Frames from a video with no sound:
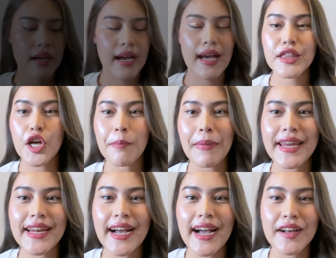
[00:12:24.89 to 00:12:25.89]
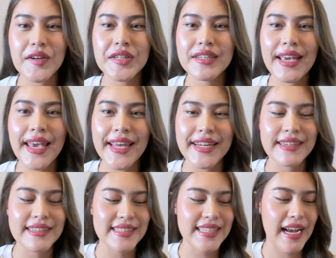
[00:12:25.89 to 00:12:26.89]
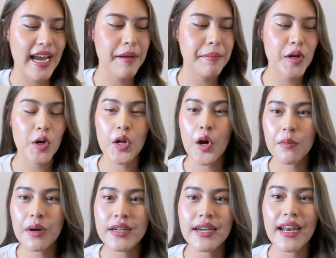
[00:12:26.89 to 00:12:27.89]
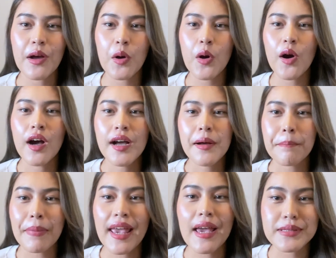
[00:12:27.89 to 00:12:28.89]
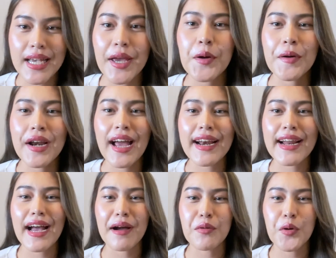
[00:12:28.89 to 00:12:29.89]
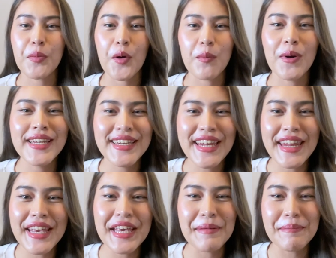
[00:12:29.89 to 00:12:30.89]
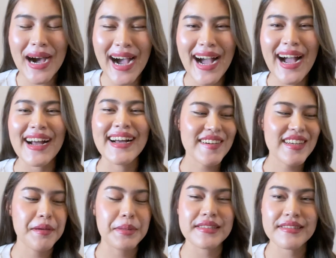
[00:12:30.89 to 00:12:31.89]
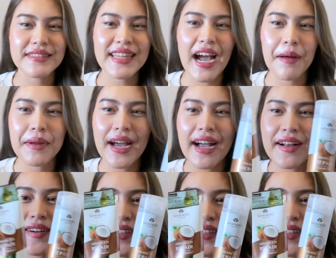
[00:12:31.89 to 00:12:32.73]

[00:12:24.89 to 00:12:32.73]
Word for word: อันต่อไปนะคะก็คือเหตุเกิดจากการไปนอนห้องเพื่อนแล้วก็ไปแอบใช้ของนางนะคะคนพบว่าดีมากก็เลยไปซื้อตามนะคะก็